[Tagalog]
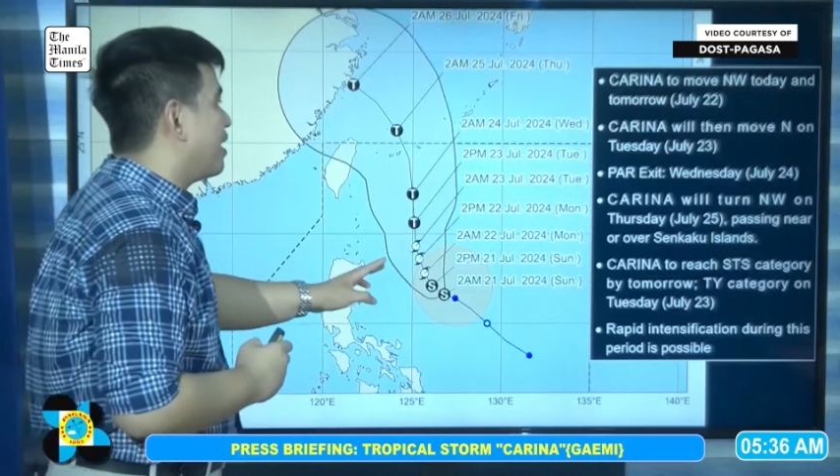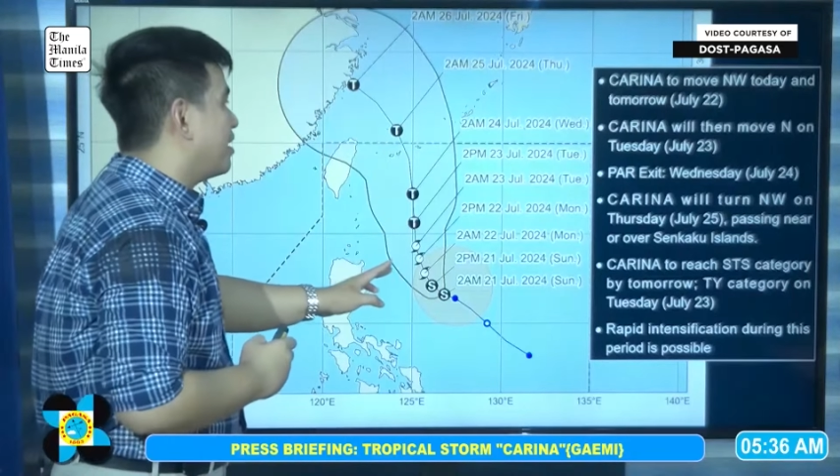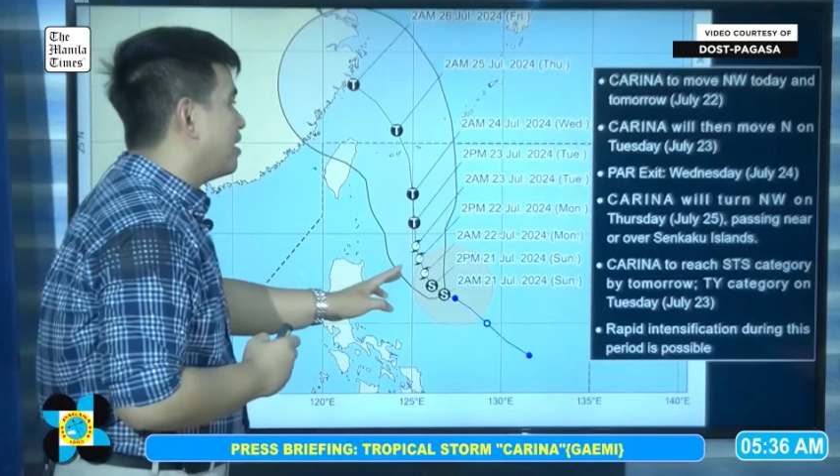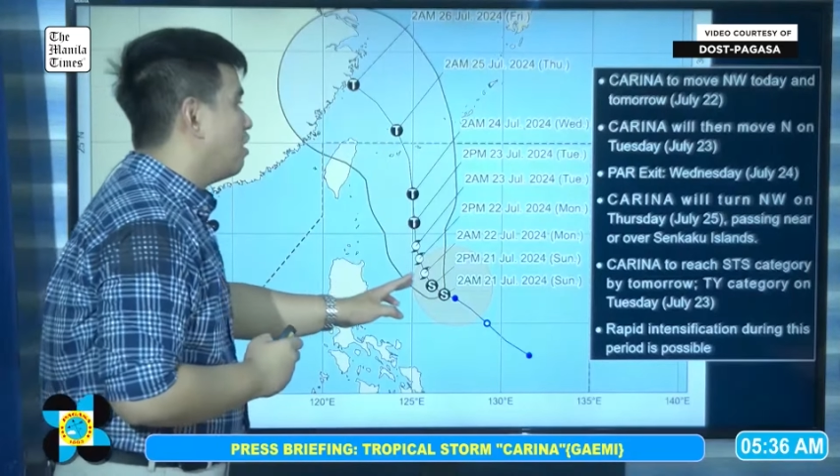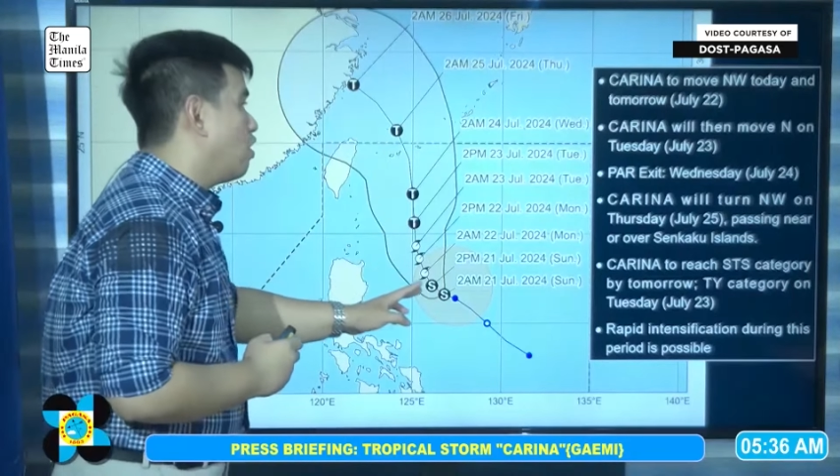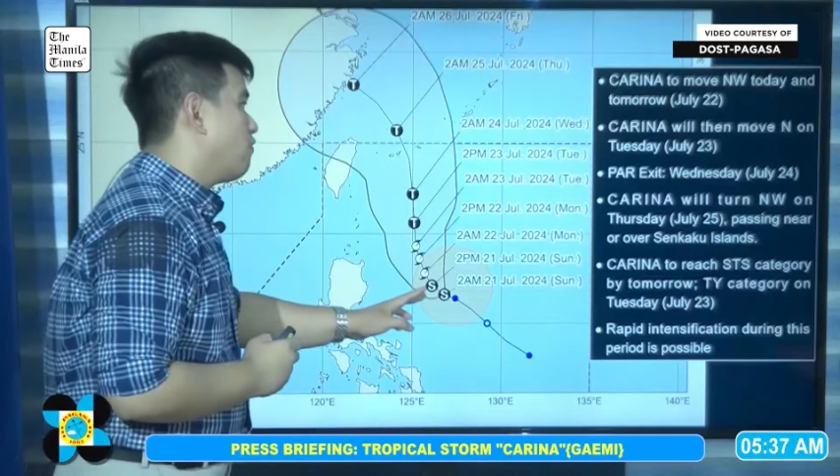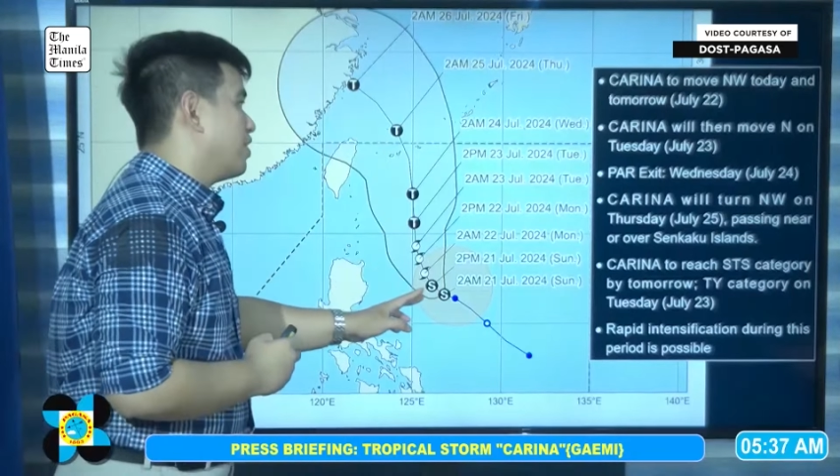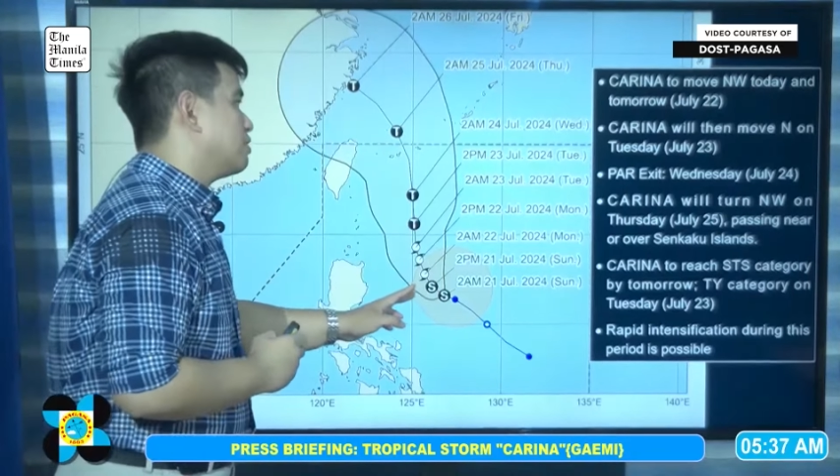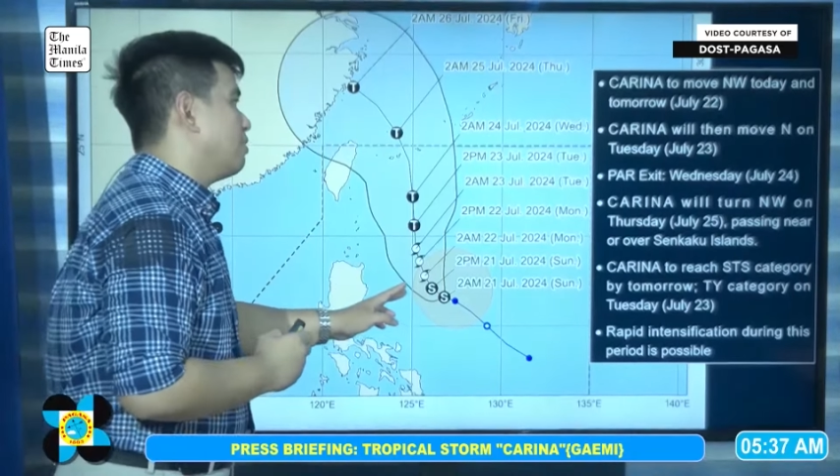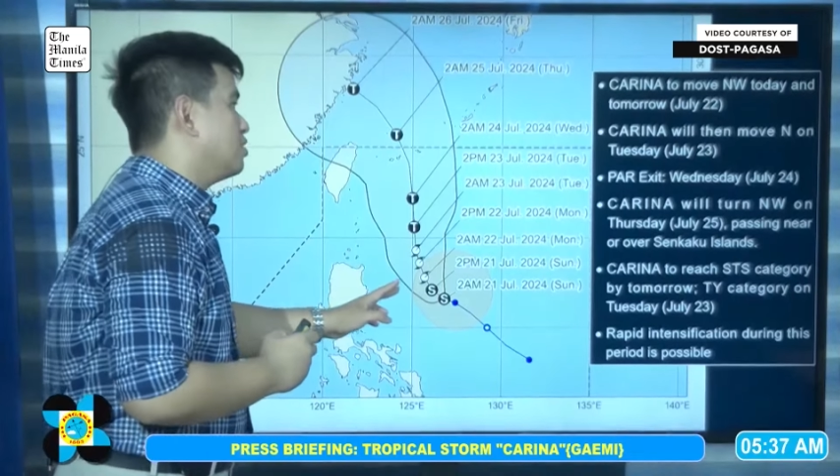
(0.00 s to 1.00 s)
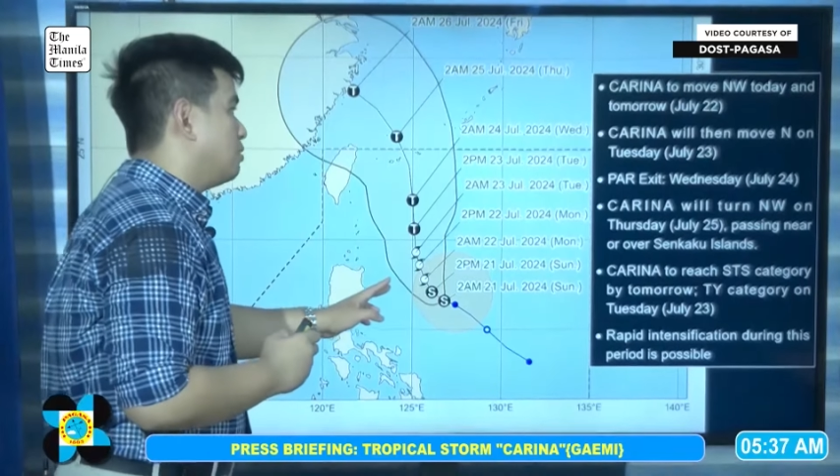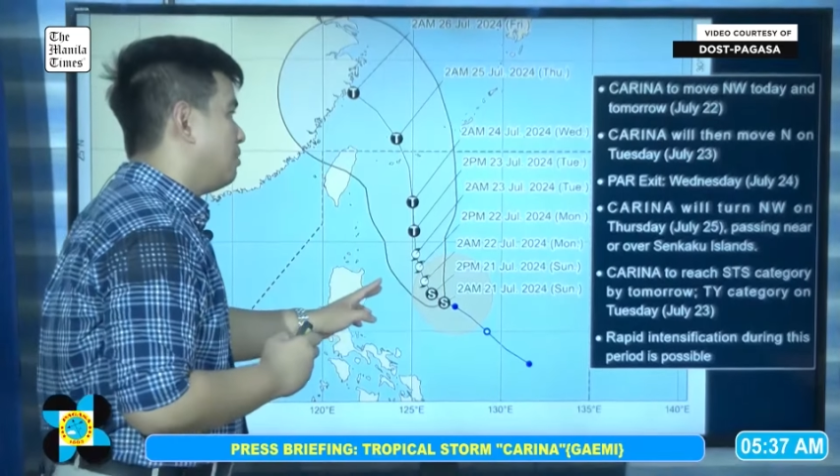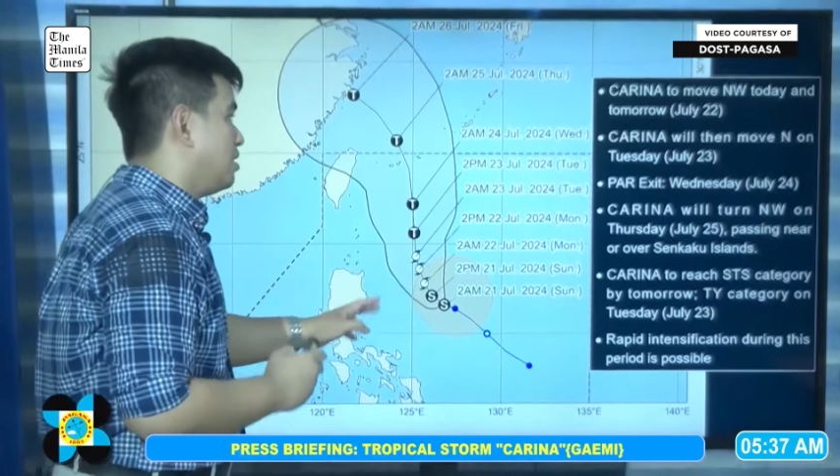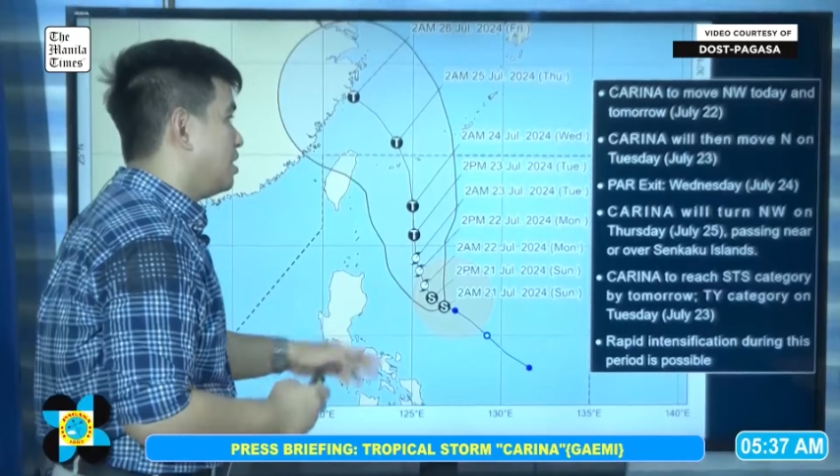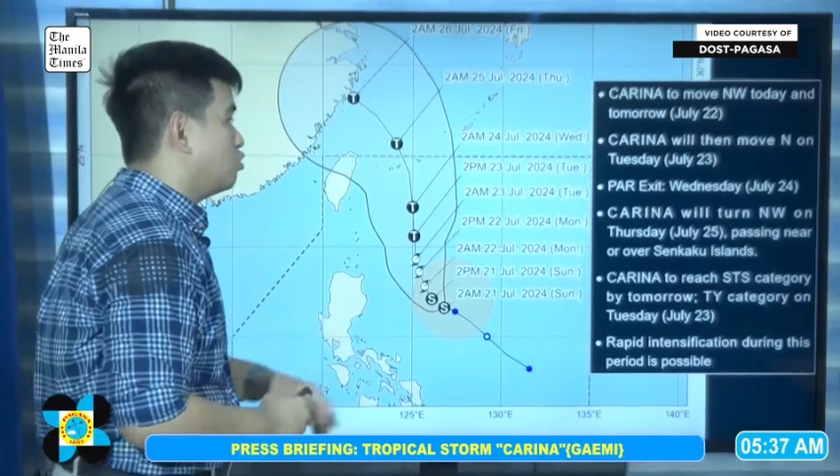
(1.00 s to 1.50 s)
Area of
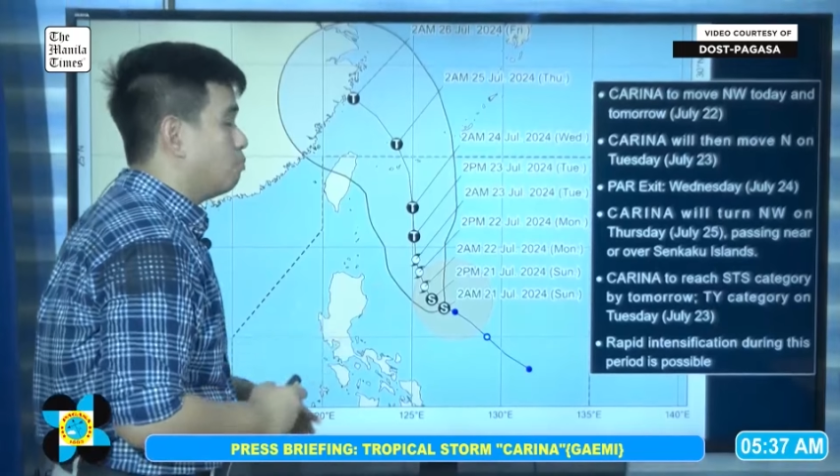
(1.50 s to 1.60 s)
Responsibility.